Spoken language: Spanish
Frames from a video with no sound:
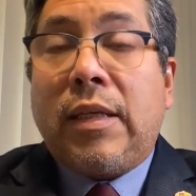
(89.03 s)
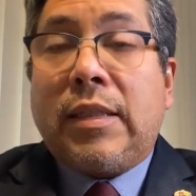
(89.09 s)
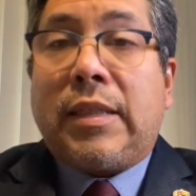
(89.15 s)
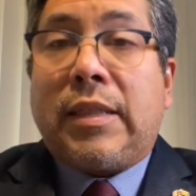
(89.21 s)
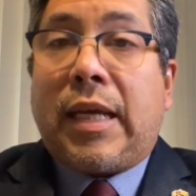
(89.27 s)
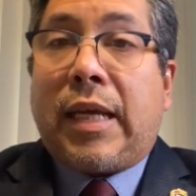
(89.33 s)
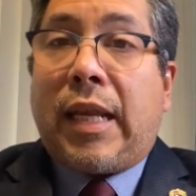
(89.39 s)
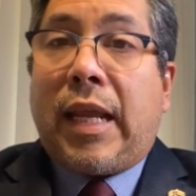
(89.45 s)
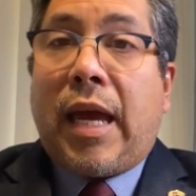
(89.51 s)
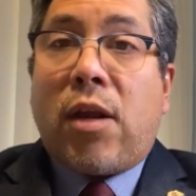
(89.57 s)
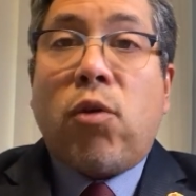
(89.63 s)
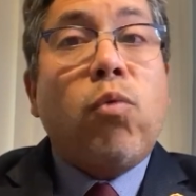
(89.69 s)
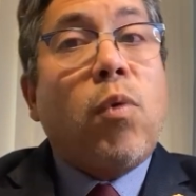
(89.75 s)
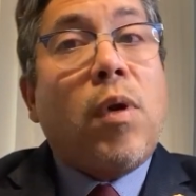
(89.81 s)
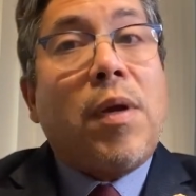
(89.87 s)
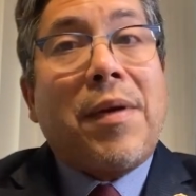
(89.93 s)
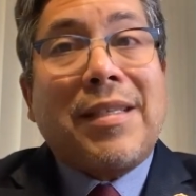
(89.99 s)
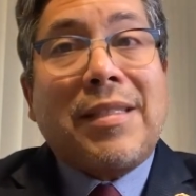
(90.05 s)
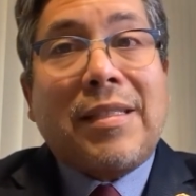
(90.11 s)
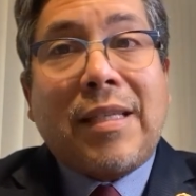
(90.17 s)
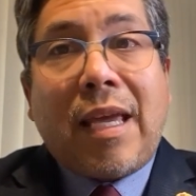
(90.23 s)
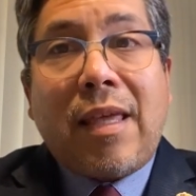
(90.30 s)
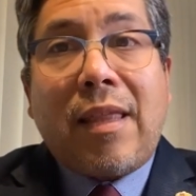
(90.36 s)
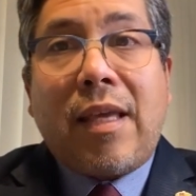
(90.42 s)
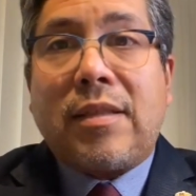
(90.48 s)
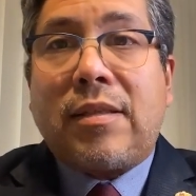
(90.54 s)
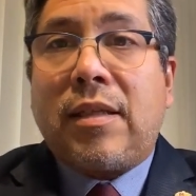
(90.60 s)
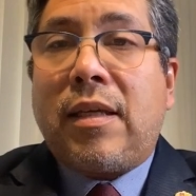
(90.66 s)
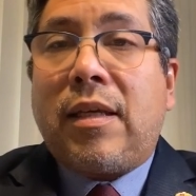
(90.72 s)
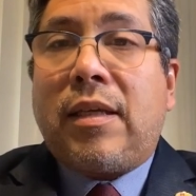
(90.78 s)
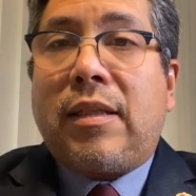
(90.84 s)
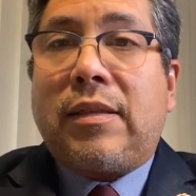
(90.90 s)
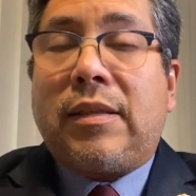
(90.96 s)
Se crearon nuevas
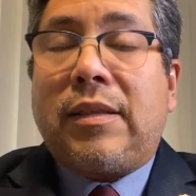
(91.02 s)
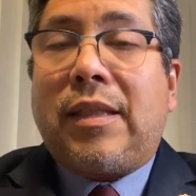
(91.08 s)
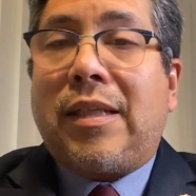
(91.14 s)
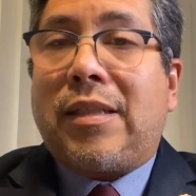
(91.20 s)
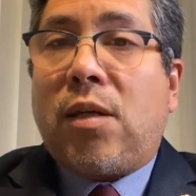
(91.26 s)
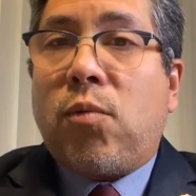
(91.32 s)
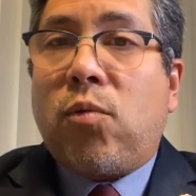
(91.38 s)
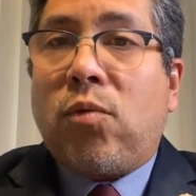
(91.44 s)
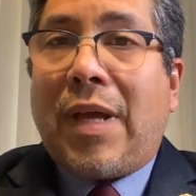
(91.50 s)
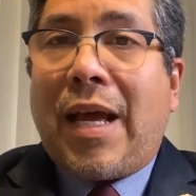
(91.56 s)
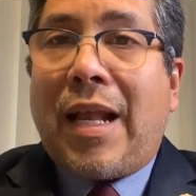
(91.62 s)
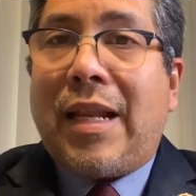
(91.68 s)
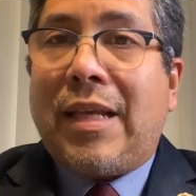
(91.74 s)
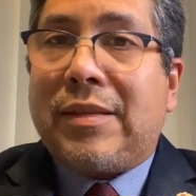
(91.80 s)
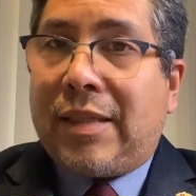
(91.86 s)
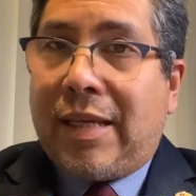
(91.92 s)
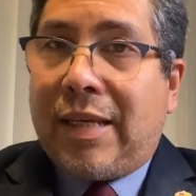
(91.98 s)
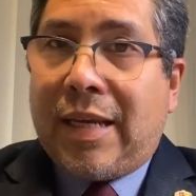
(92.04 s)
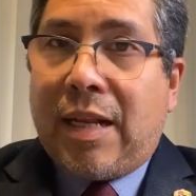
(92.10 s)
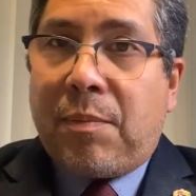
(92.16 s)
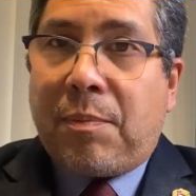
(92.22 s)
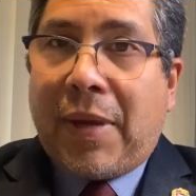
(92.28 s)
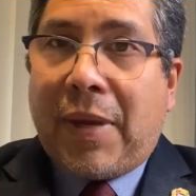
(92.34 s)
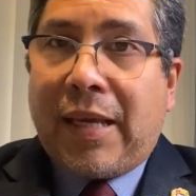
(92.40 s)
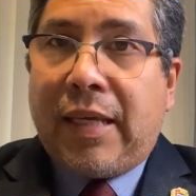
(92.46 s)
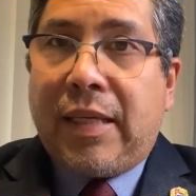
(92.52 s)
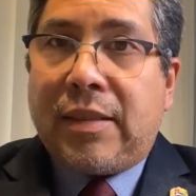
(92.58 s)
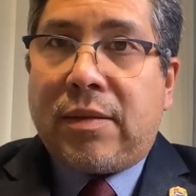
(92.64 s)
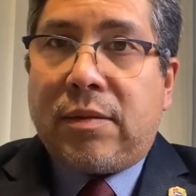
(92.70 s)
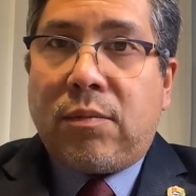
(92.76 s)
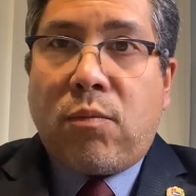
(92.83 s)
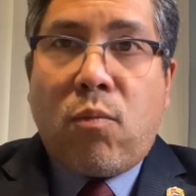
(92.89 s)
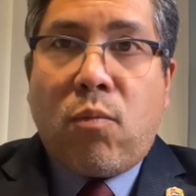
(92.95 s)
sedes de tribunales en el
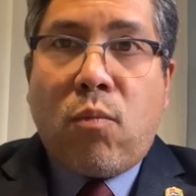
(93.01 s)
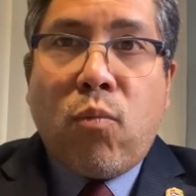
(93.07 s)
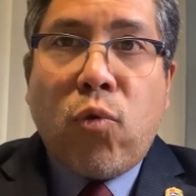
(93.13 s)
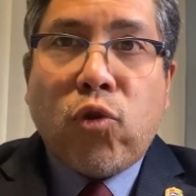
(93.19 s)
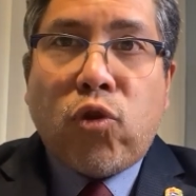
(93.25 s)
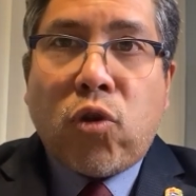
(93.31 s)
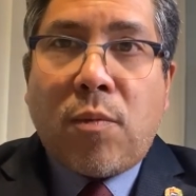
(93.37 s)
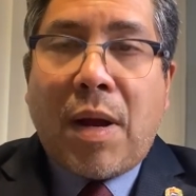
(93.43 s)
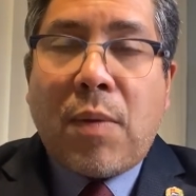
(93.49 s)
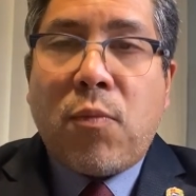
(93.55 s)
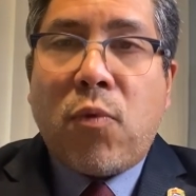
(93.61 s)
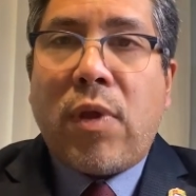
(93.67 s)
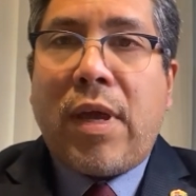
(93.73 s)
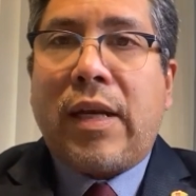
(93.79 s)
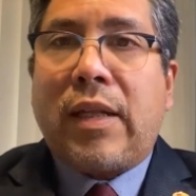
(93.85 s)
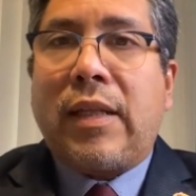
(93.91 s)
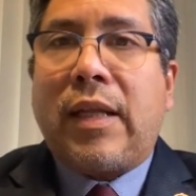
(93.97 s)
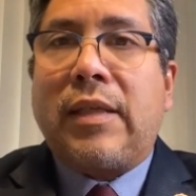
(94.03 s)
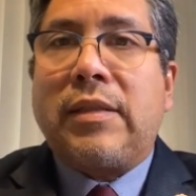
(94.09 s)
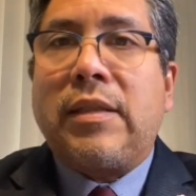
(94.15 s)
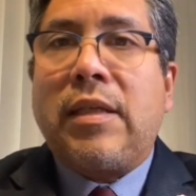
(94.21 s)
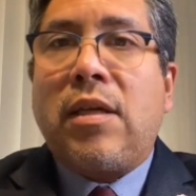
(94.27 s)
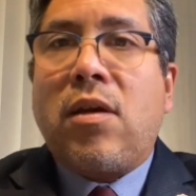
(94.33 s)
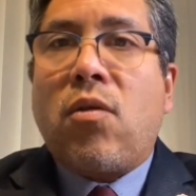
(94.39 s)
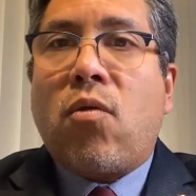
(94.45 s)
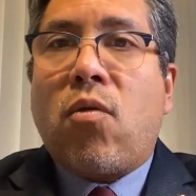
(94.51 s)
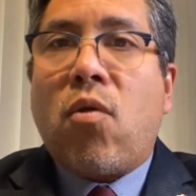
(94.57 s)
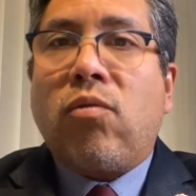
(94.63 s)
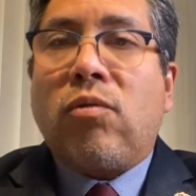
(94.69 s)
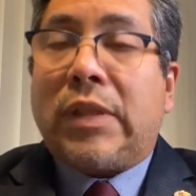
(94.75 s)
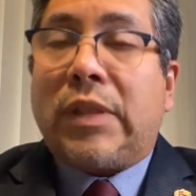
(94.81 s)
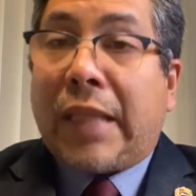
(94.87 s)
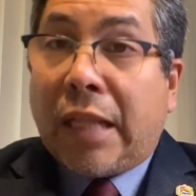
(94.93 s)
país, mucho más modernas,
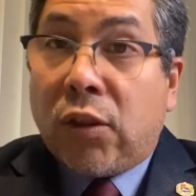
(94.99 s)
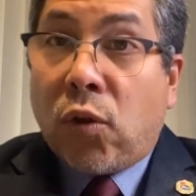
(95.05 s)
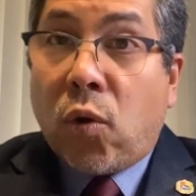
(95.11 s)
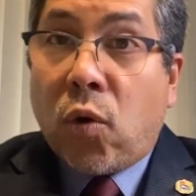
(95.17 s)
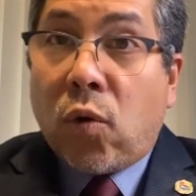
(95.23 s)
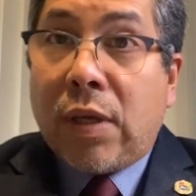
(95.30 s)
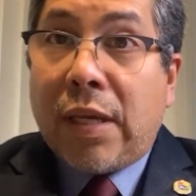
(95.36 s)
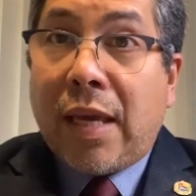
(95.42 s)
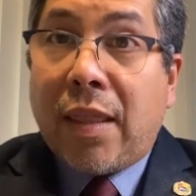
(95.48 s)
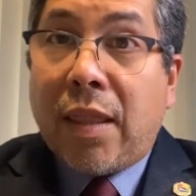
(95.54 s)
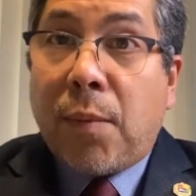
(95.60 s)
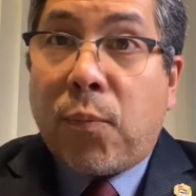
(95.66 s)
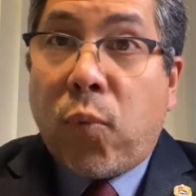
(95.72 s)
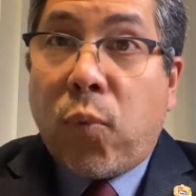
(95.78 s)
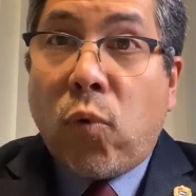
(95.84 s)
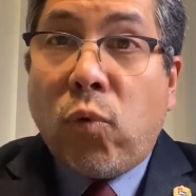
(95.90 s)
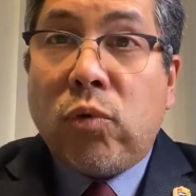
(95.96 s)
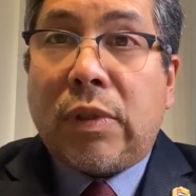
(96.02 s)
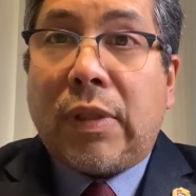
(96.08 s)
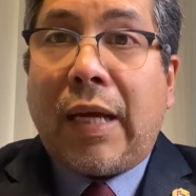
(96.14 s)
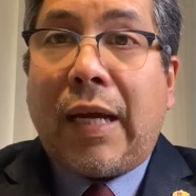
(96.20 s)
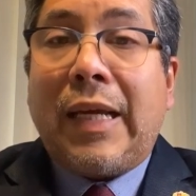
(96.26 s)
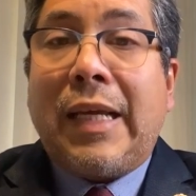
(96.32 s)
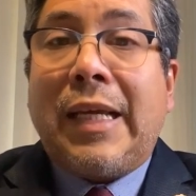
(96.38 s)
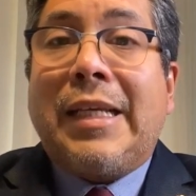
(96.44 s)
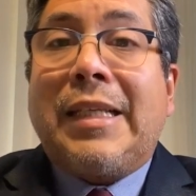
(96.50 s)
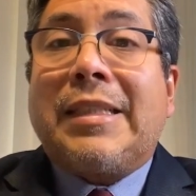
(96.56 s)
con tecnología de punta.